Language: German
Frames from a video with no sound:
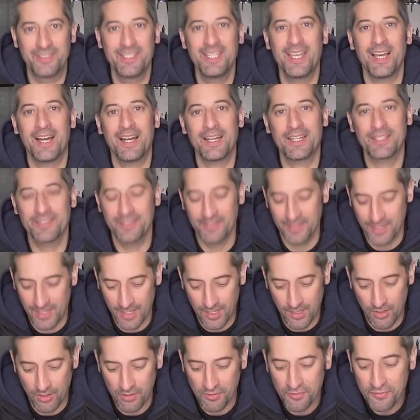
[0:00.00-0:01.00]
Die achten
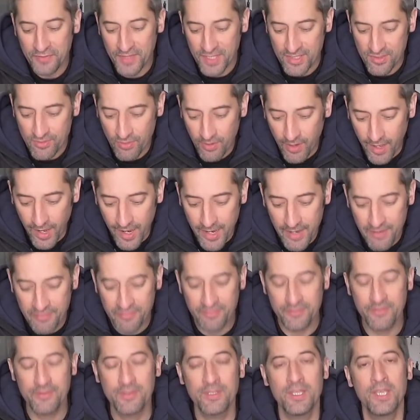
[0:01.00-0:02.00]
darauf, dass so ein
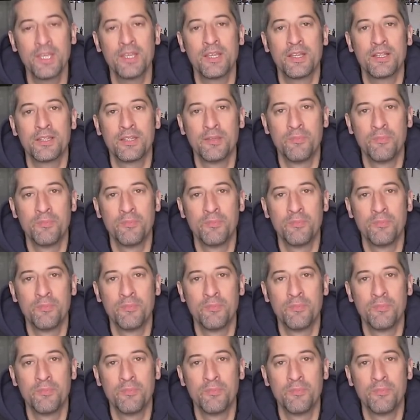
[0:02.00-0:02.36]
Reifen